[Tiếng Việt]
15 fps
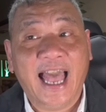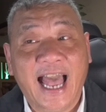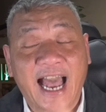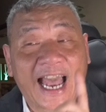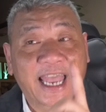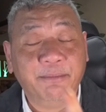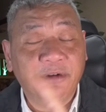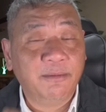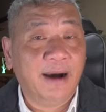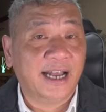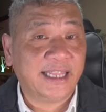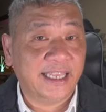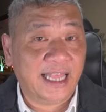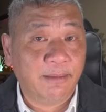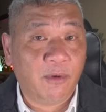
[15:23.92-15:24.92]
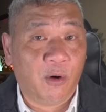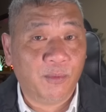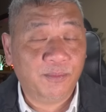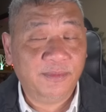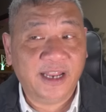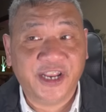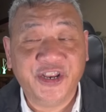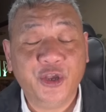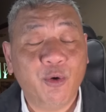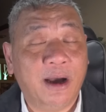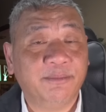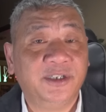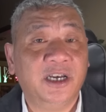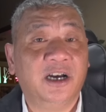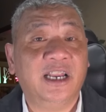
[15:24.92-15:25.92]
23 tây tháng 1 là New
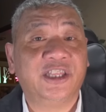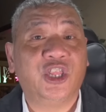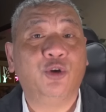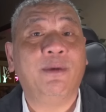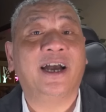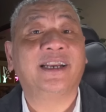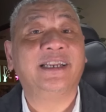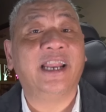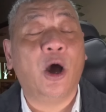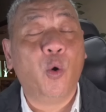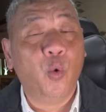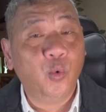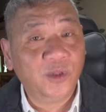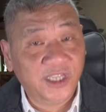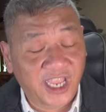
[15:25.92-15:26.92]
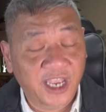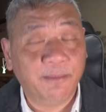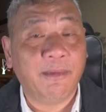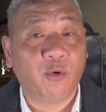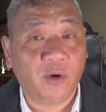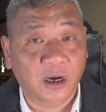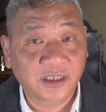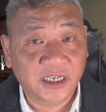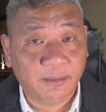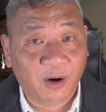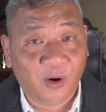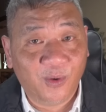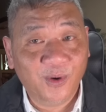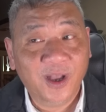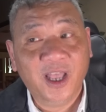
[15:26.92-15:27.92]
Hampshire là tiểu bang đầu tiên bầu cử sơ
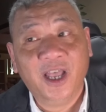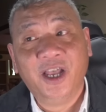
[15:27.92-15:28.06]
bộ.